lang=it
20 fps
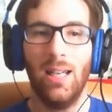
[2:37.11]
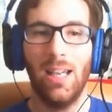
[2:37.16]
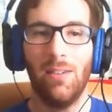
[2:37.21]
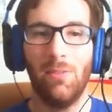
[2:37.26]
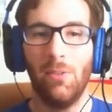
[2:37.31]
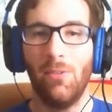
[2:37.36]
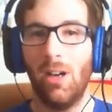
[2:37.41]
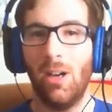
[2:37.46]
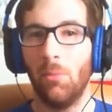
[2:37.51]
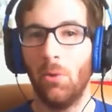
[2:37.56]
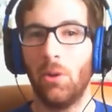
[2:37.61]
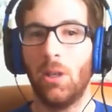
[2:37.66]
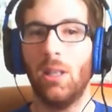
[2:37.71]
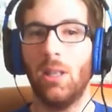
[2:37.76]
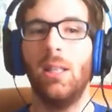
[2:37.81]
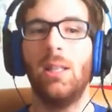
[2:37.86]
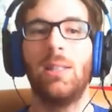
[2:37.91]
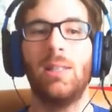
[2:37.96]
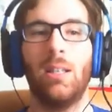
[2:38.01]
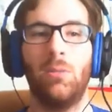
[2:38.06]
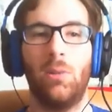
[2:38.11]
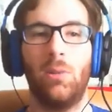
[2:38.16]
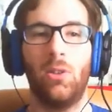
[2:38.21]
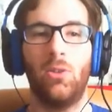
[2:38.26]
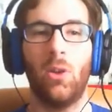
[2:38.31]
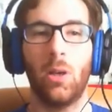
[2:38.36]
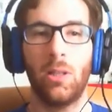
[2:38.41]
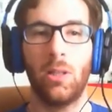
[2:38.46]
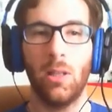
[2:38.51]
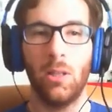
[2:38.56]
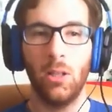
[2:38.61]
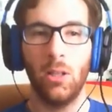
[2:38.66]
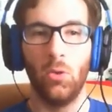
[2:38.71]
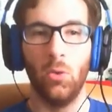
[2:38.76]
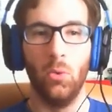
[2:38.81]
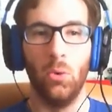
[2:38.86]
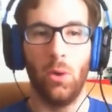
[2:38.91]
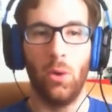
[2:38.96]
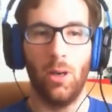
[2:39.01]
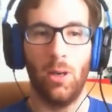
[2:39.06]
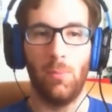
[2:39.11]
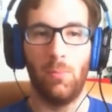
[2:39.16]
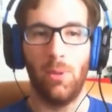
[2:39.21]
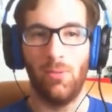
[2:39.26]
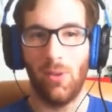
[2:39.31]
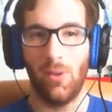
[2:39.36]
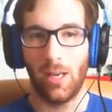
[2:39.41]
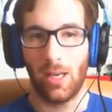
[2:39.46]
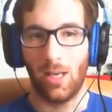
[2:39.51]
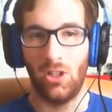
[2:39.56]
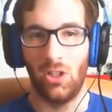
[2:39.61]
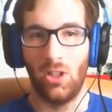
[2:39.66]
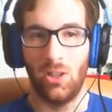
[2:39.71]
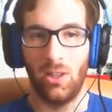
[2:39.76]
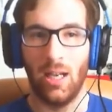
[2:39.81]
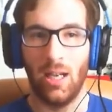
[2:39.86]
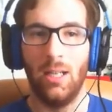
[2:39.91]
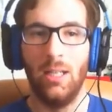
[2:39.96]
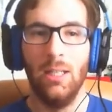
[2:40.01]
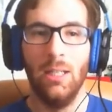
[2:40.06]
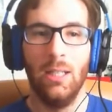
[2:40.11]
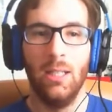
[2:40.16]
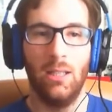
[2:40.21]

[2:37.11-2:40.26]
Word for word: e avevamo organizzato una sorta di tour per varie città.